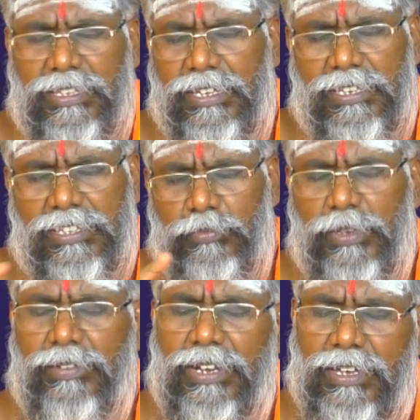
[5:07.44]
இது அது
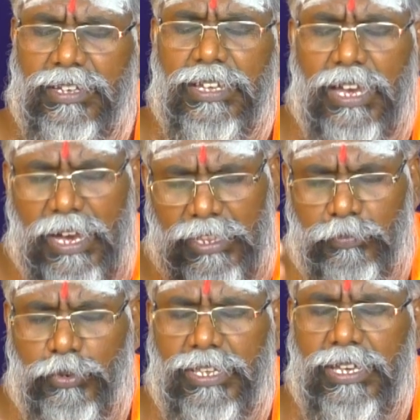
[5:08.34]
எதுவுமே வேணாம் அந்த
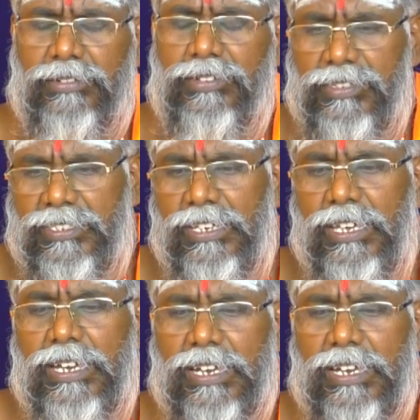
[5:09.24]
பொடியாகவே வச்சு